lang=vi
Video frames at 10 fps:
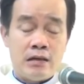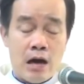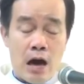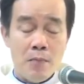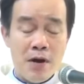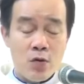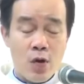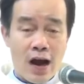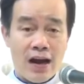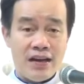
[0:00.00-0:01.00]
ở bên
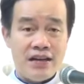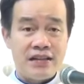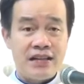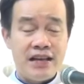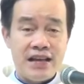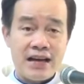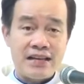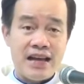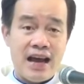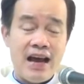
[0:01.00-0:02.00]
ngoài thì
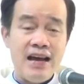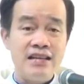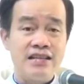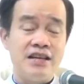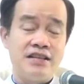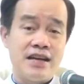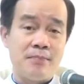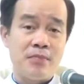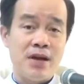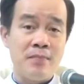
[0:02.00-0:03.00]
giặc giã rình
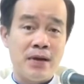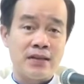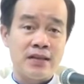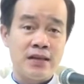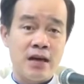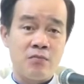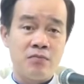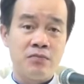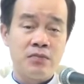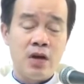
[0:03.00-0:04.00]
rập để mà tấn công,